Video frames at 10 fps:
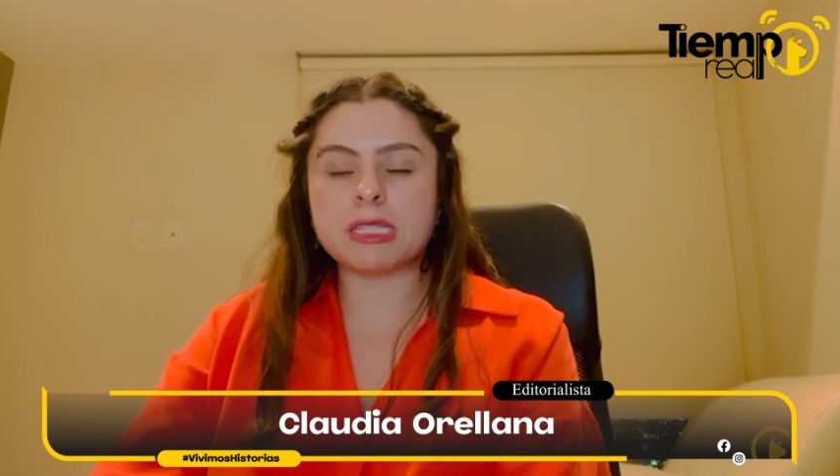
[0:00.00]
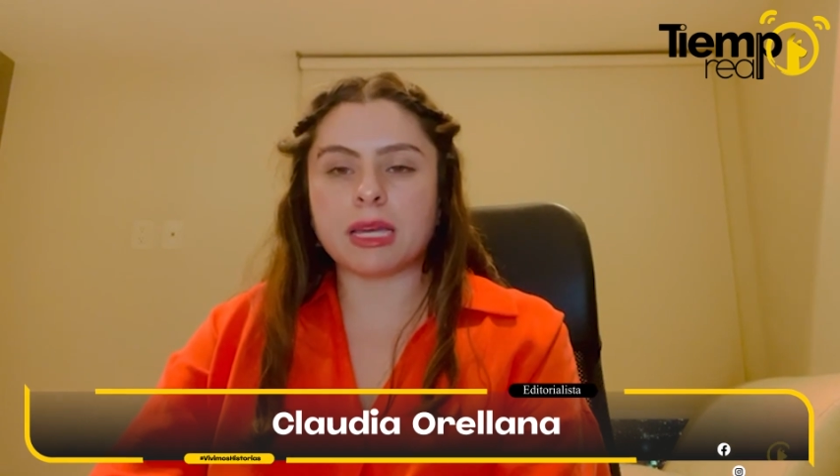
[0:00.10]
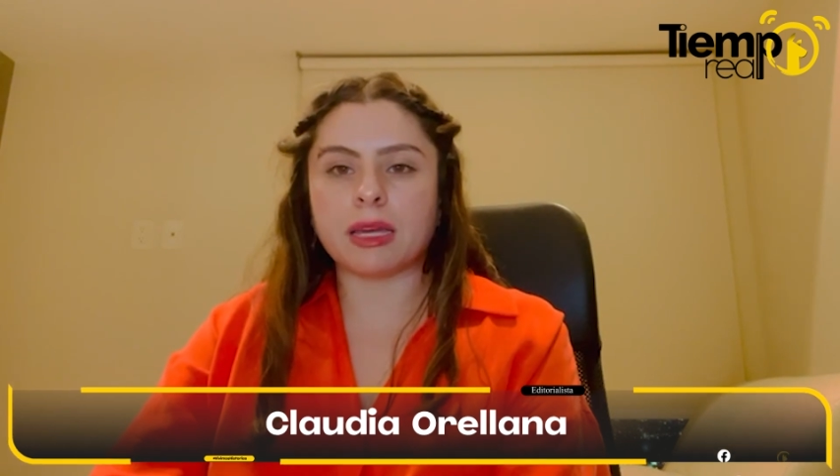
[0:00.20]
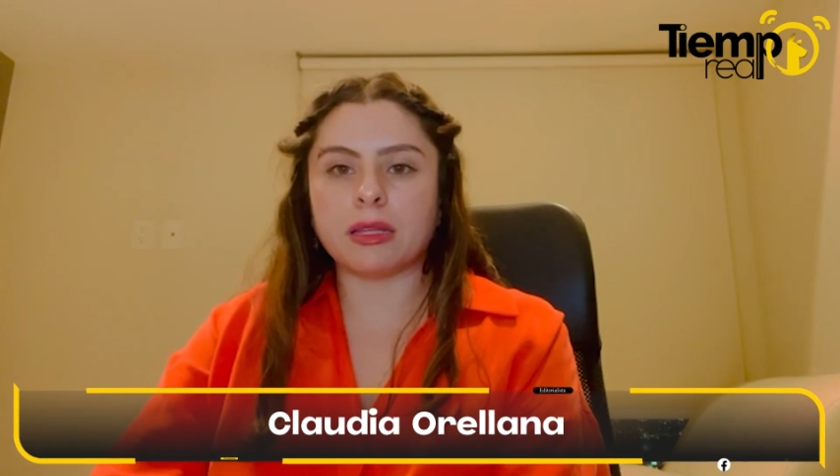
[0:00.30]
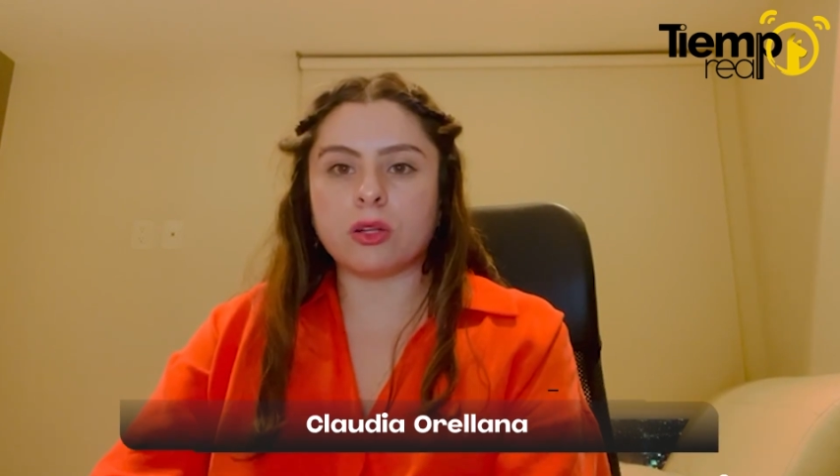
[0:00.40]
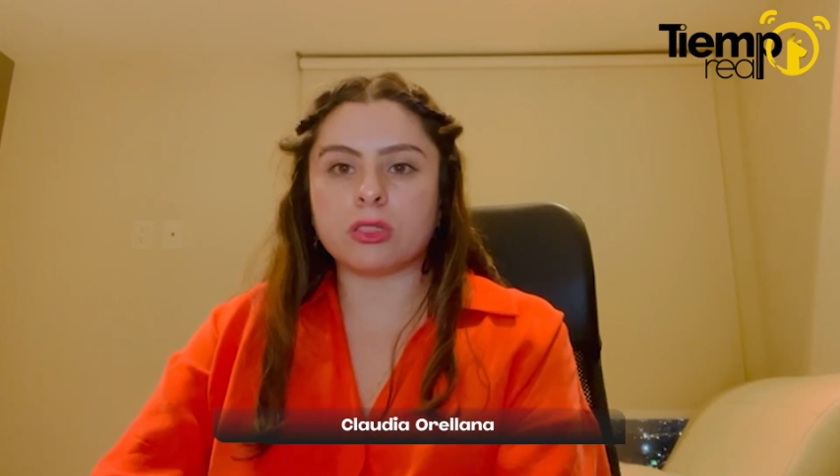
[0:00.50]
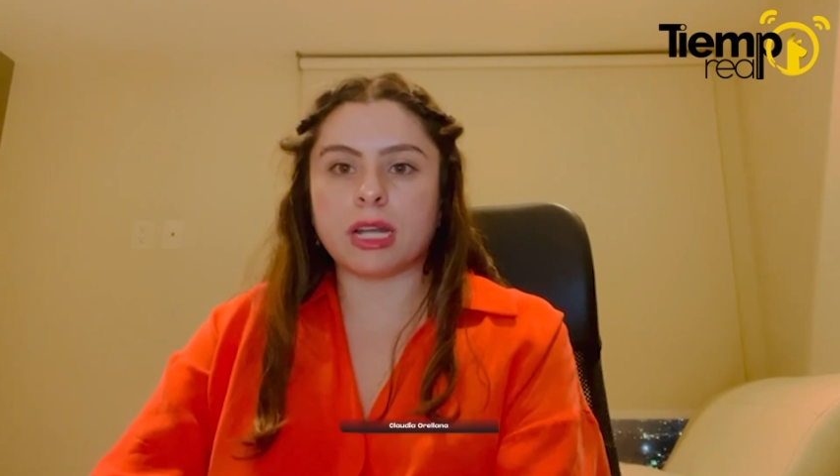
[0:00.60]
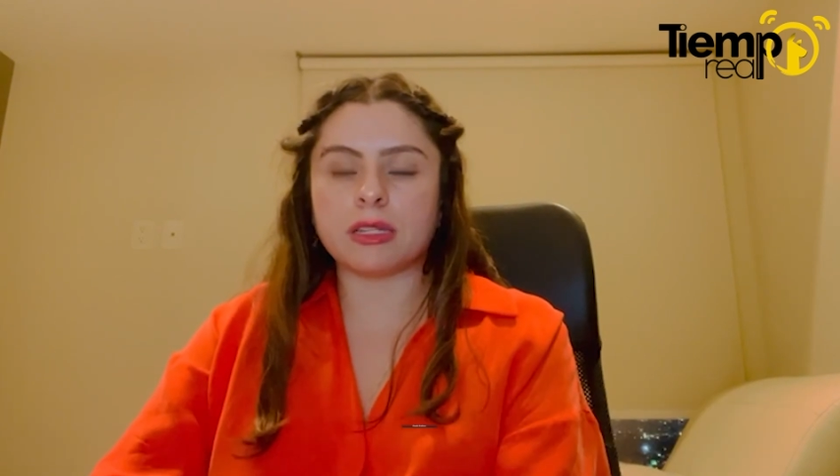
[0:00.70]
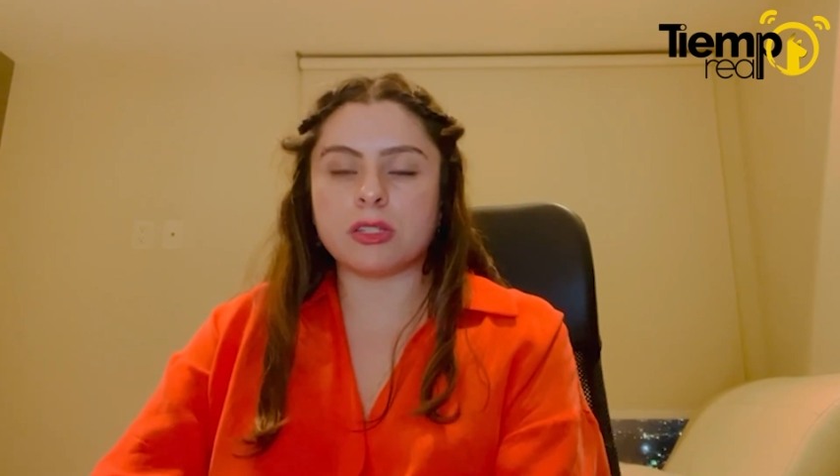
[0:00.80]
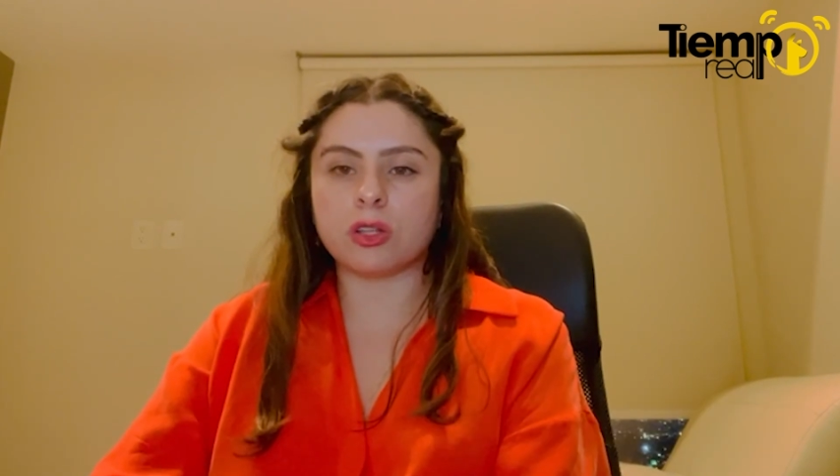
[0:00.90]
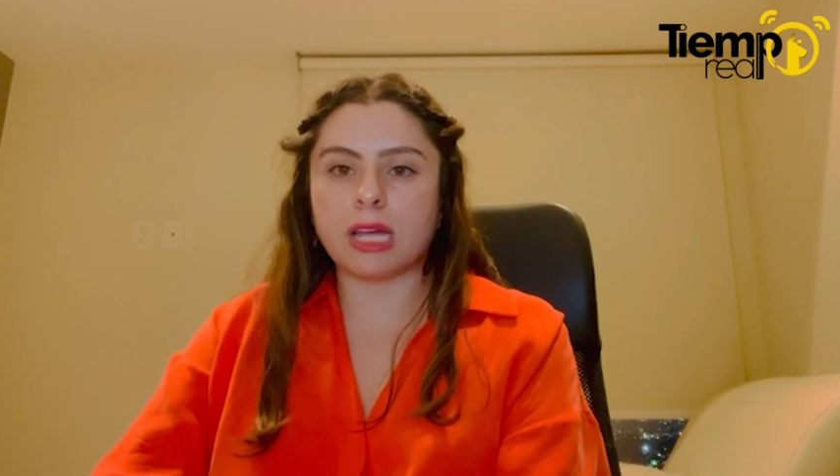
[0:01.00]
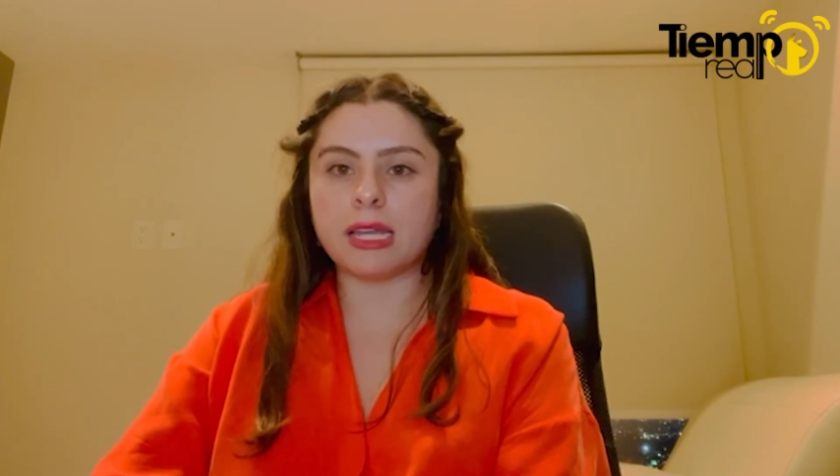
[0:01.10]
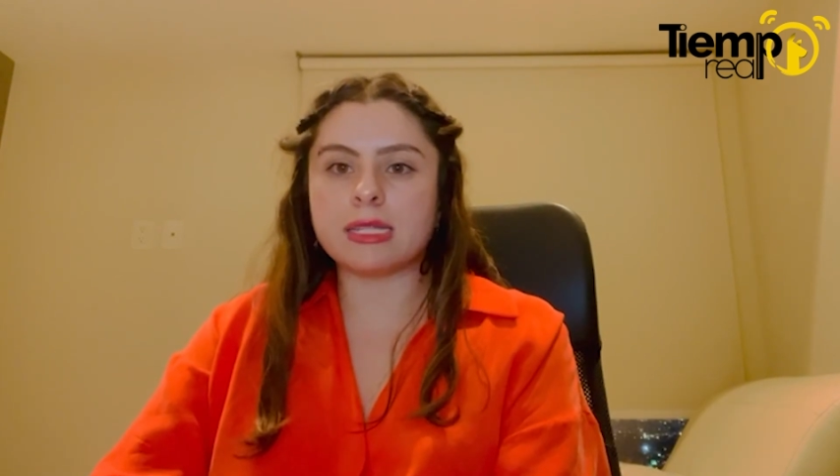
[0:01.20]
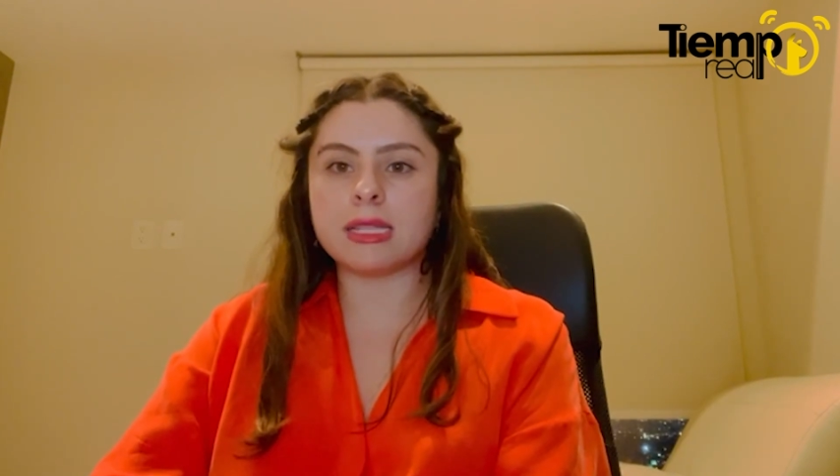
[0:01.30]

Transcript: de género tradicionales,